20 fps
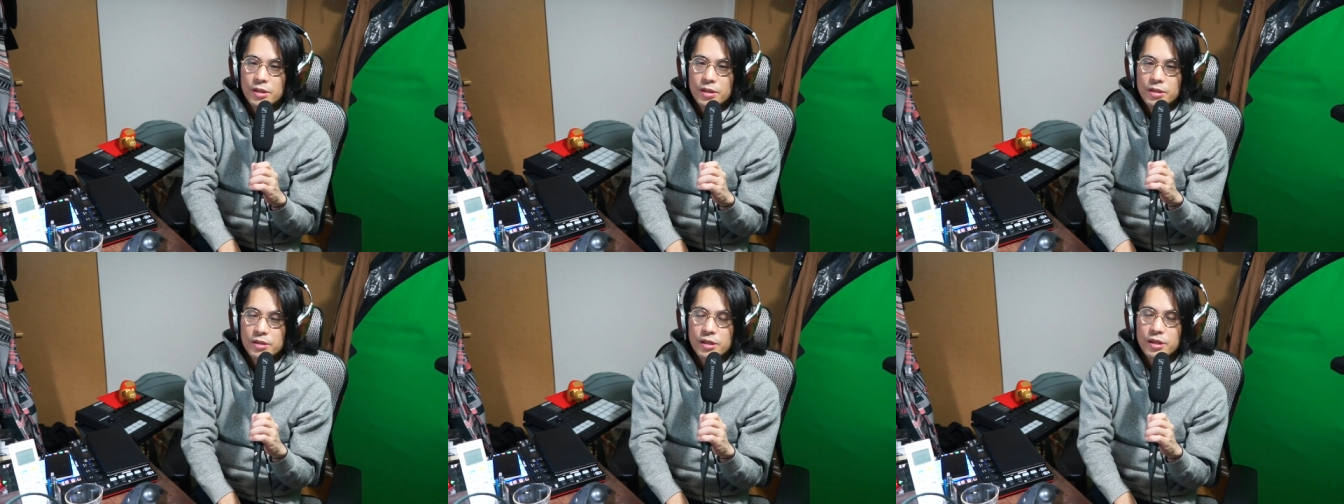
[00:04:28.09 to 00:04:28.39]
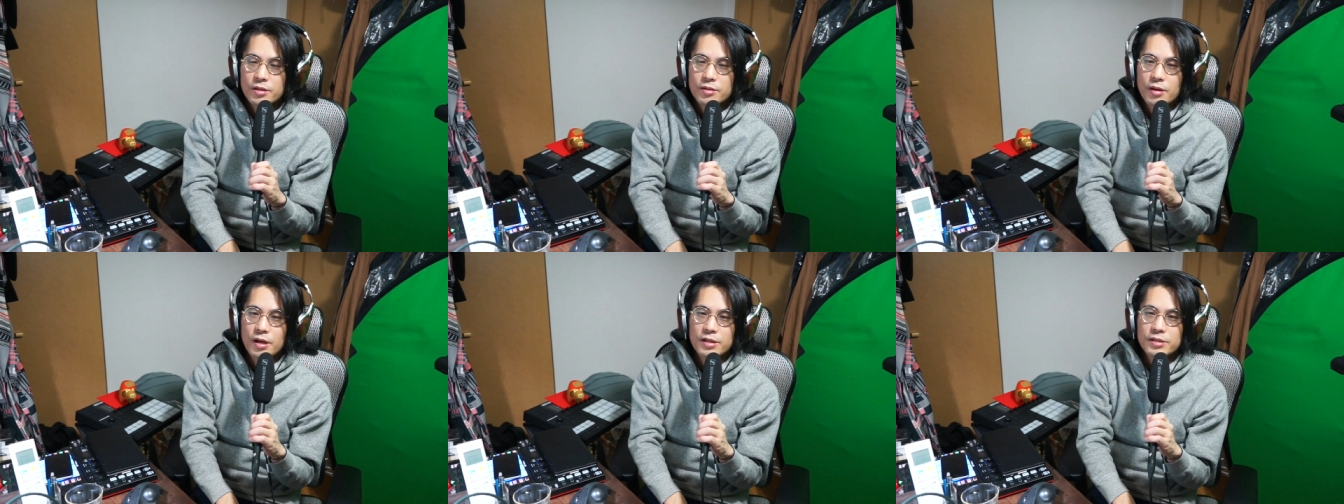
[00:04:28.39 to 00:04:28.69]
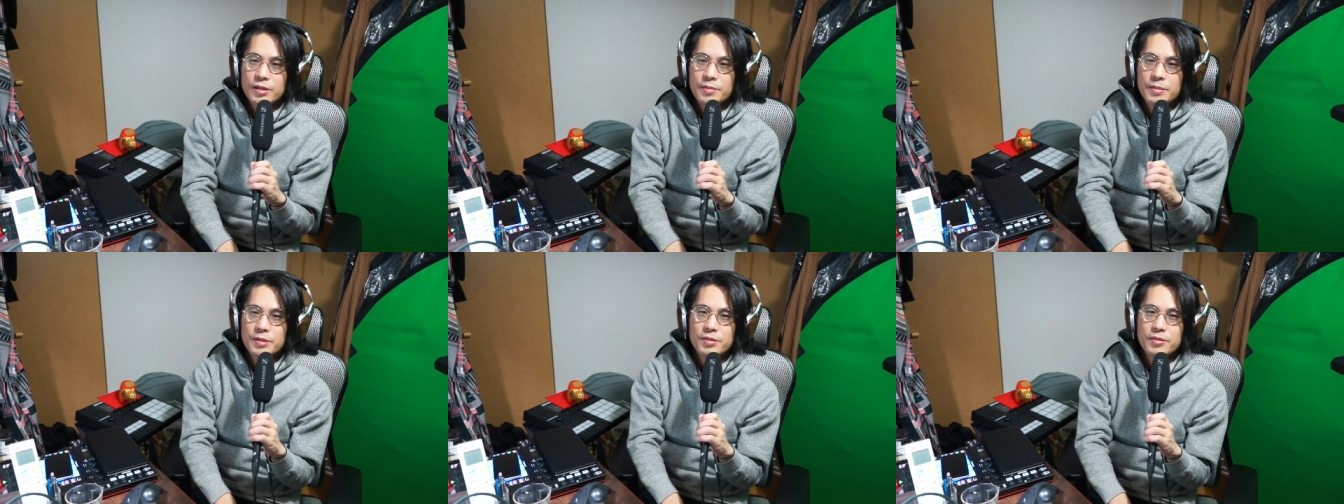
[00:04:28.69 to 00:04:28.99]
結構
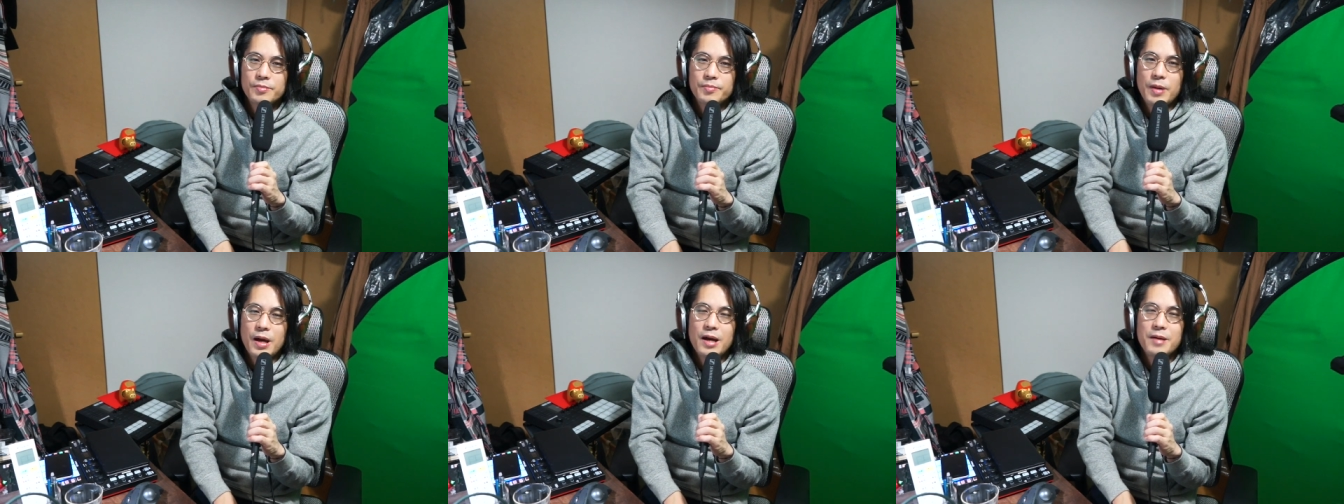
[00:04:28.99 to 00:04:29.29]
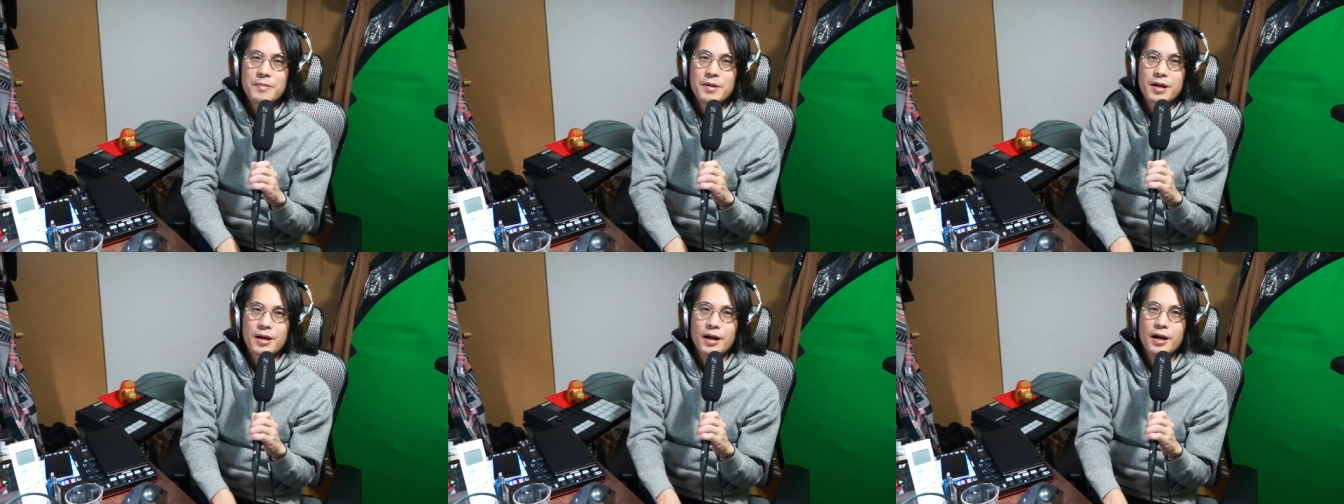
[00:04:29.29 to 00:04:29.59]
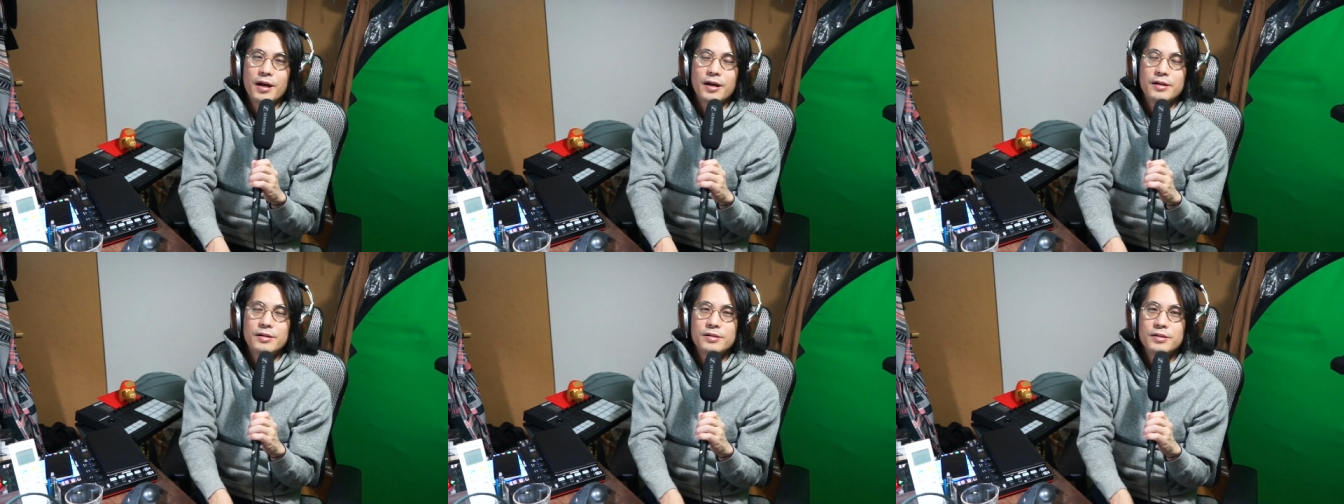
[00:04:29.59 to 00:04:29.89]
頭のパーマ
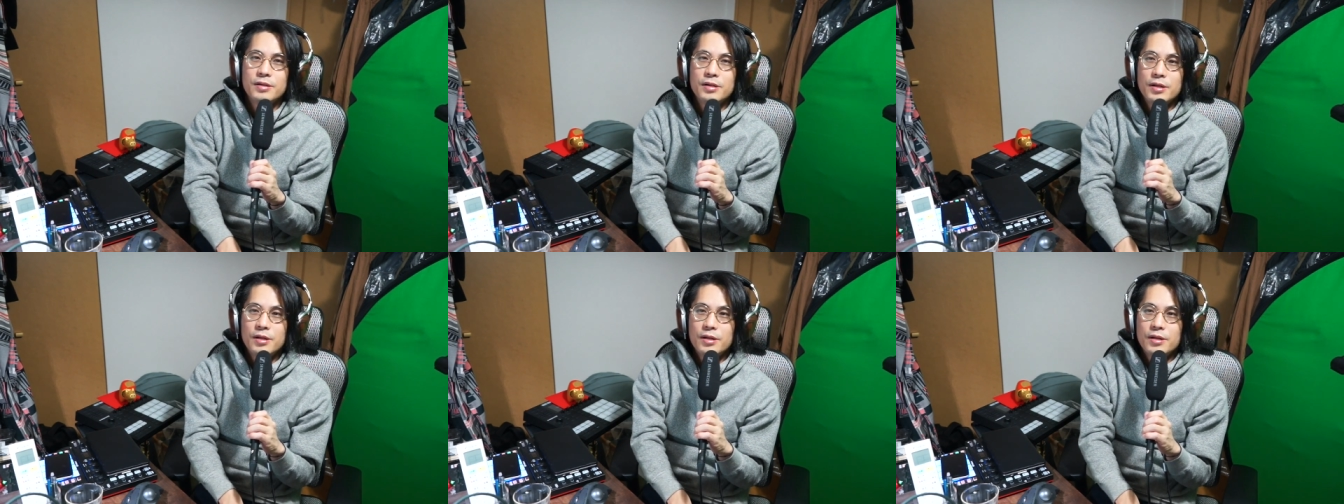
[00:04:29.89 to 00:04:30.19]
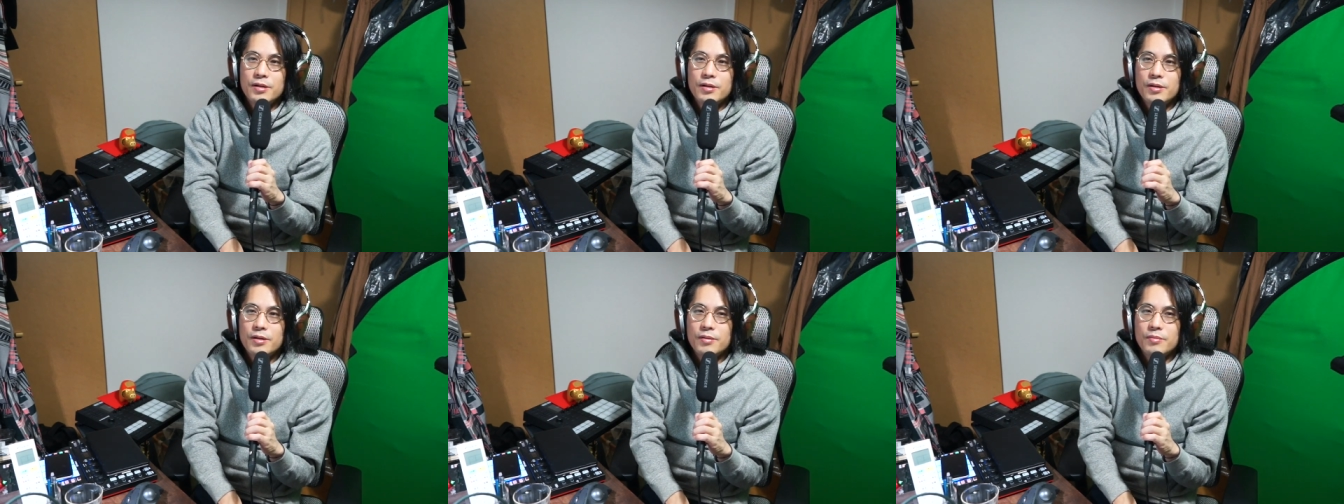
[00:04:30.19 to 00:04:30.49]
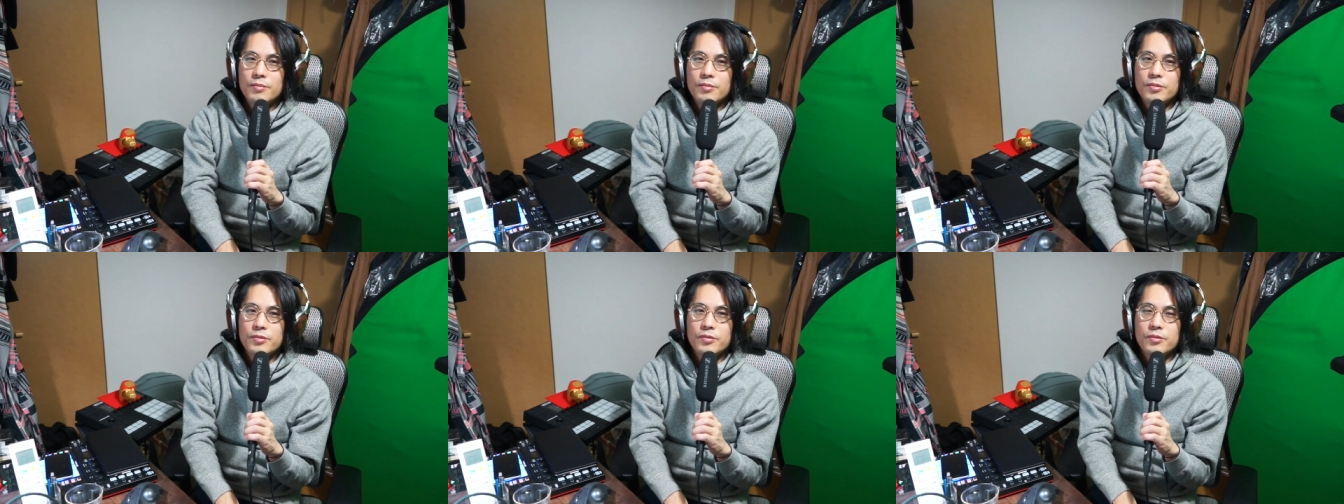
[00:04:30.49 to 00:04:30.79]
が
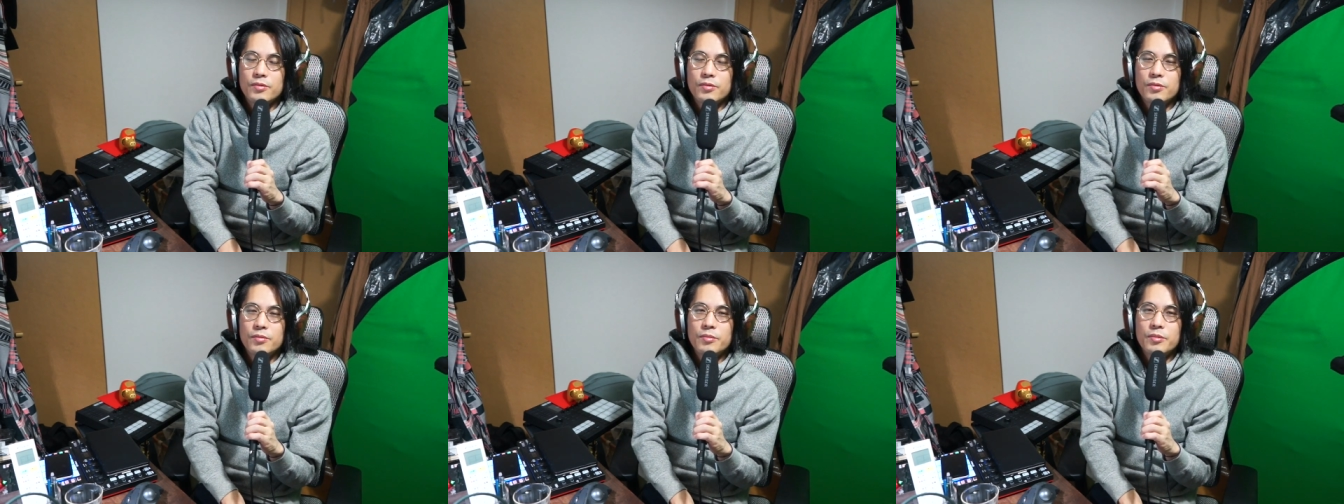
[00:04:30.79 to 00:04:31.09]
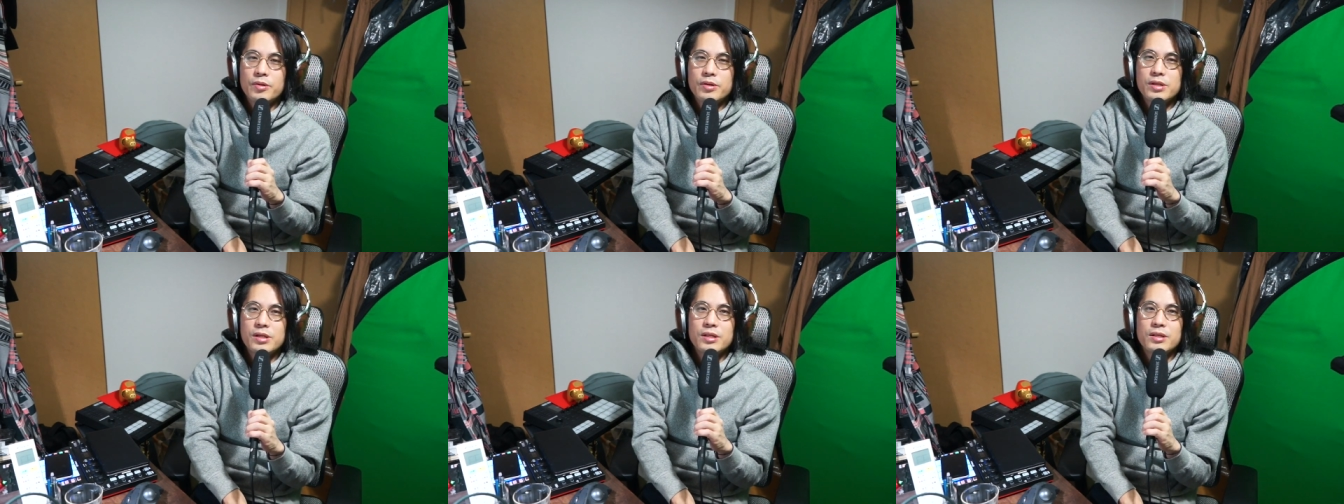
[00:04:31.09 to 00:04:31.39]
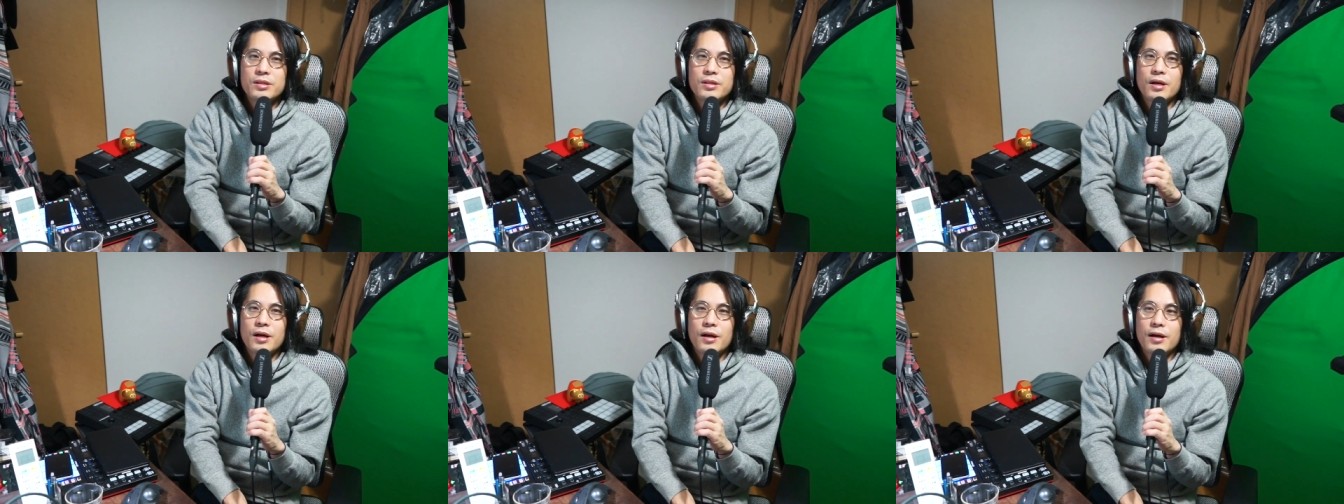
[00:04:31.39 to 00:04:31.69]
もう思い
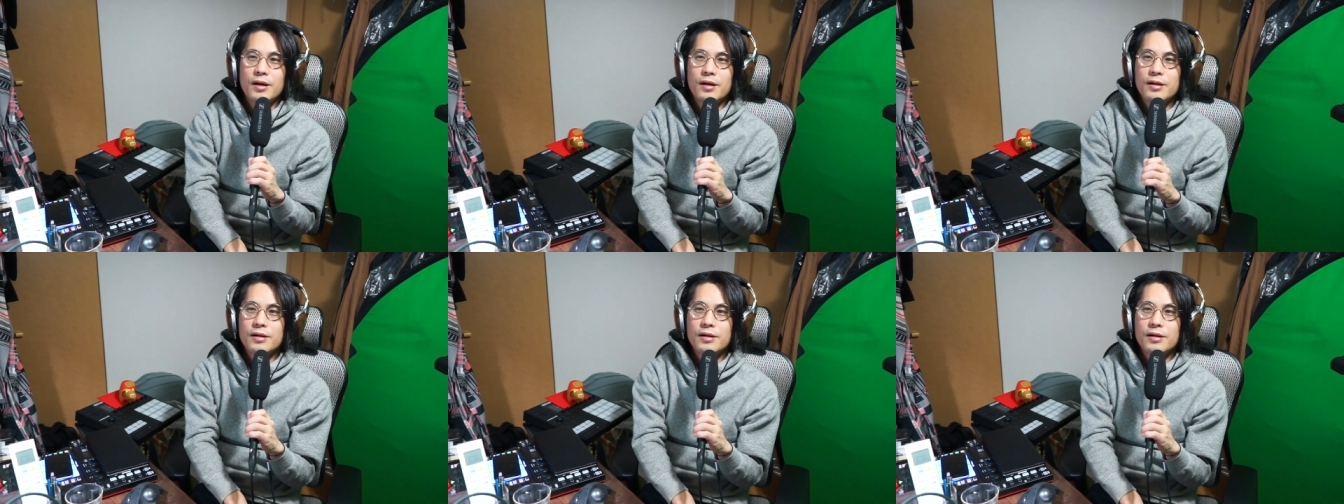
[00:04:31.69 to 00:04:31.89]
切った